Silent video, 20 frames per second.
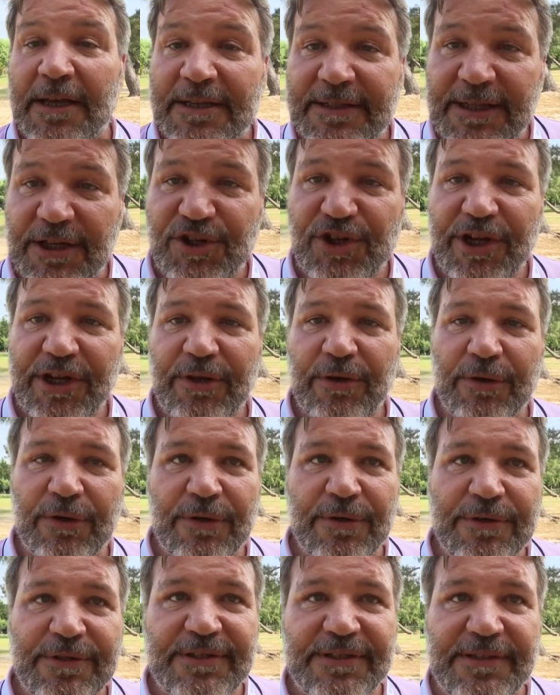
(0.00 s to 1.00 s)
Sachez
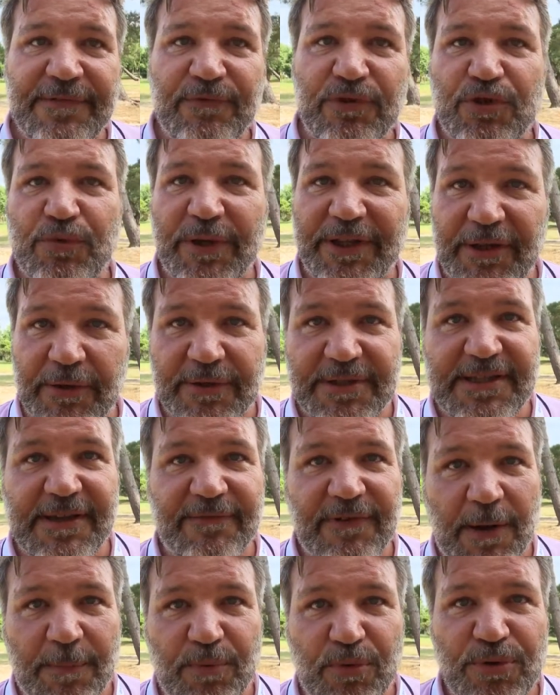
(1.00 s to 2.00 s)
que si vous souhaitez en
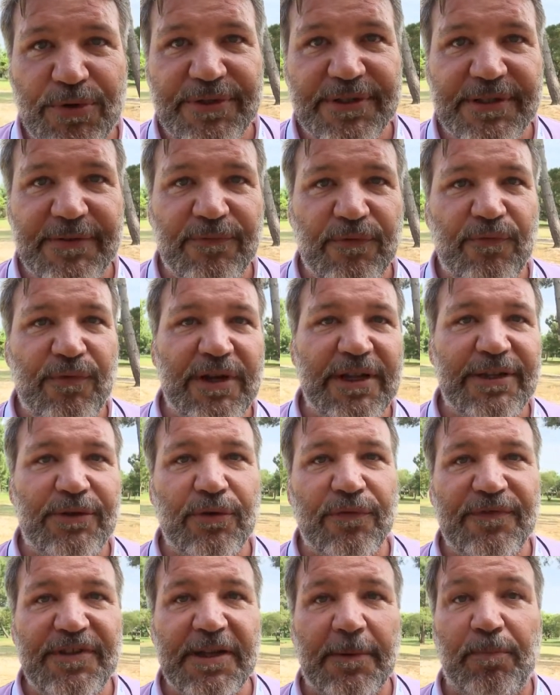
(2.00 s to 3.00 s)
savoir plus, si vous voulez
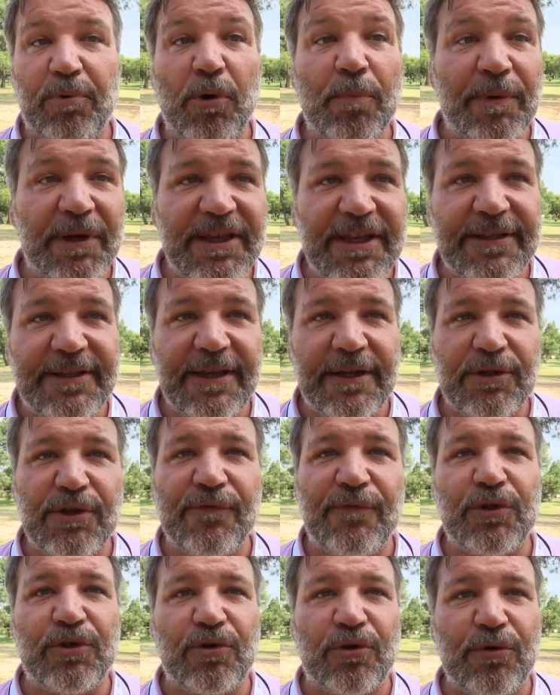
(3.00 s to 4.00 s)
devenir propriétaire
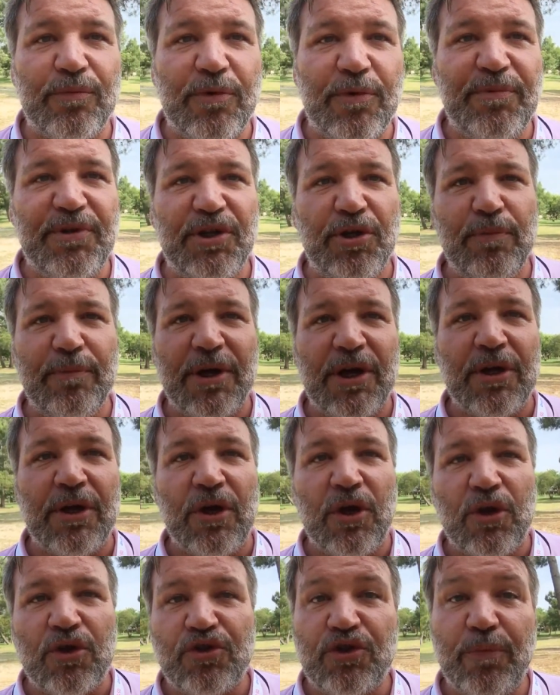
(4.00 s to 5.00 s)
de votre mobil-home,
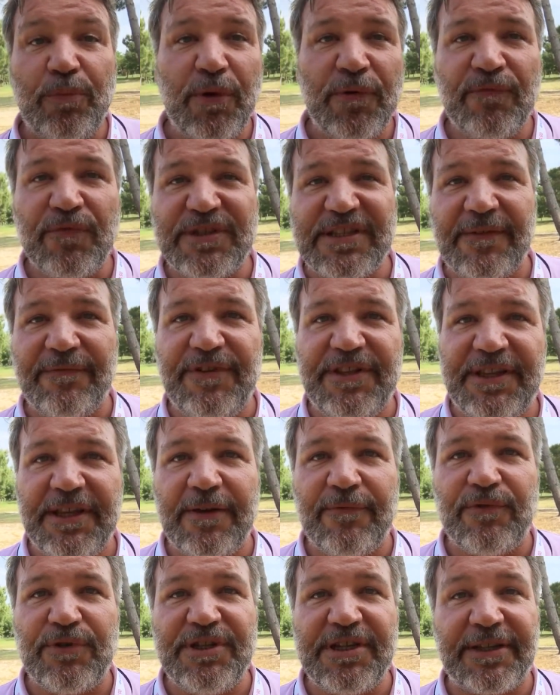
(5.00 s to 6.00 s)
je peux vous inviter
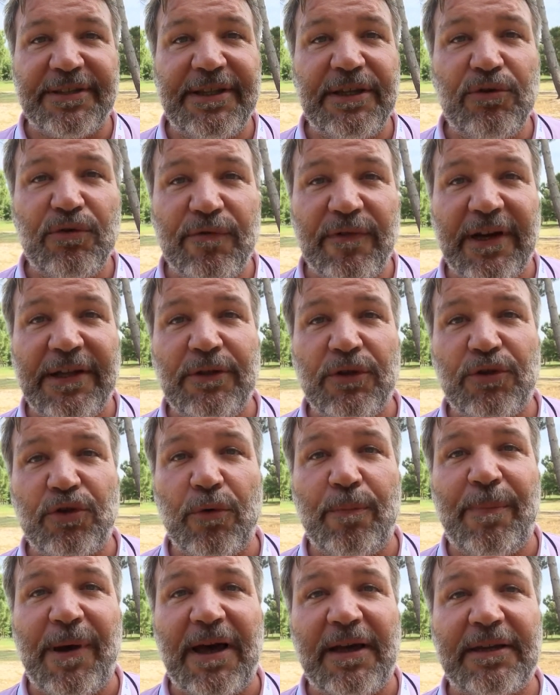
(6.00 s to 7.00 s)
à venir découvrir
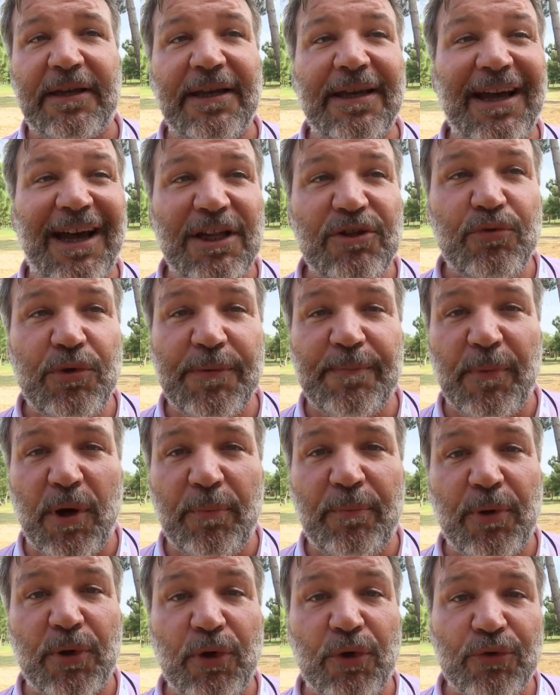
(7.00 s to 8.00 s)
notre parc
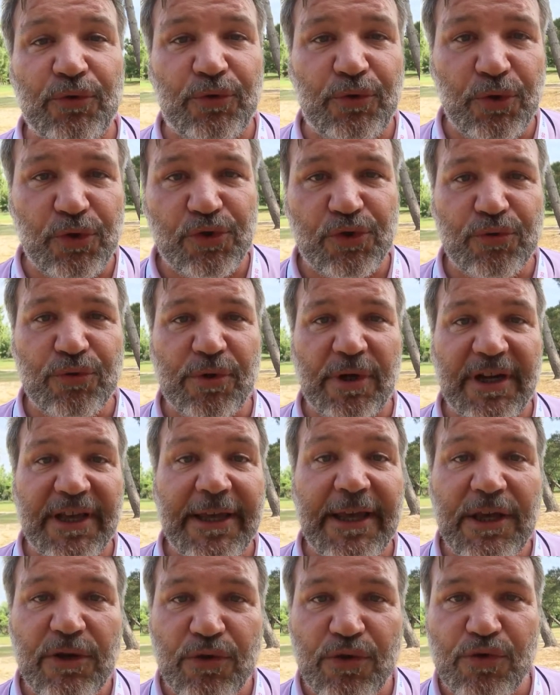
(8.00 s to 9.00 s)
gratuitement pendant deux jours
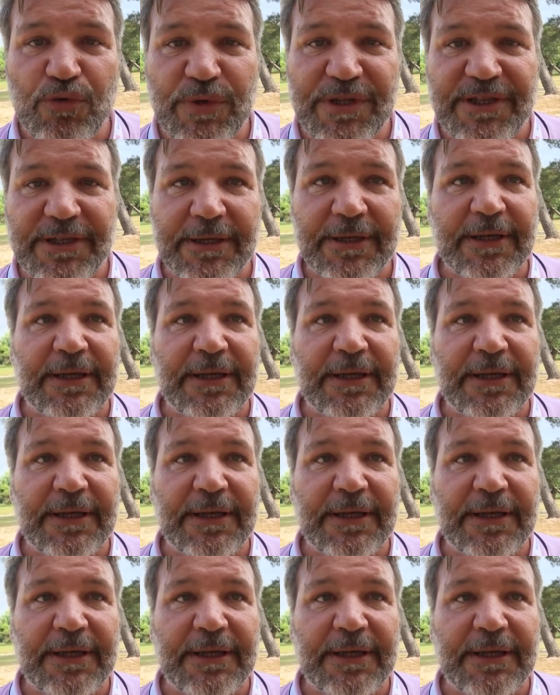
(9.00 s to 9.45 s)
et une nuit.